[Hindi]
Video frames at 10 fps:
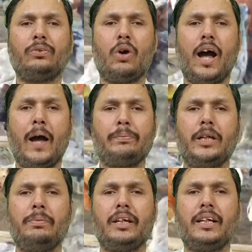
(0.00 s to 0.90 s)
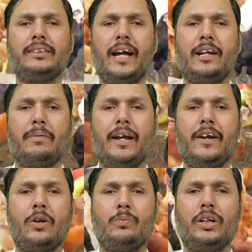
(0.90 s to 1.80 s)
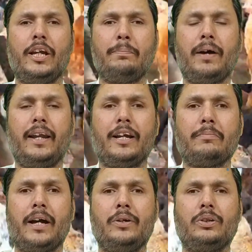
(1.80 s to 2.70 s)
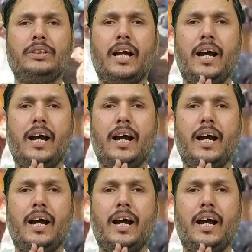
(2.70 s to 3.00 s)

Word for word: तो आप सभी किसान भाई और मुर्गी पालक भाइयों से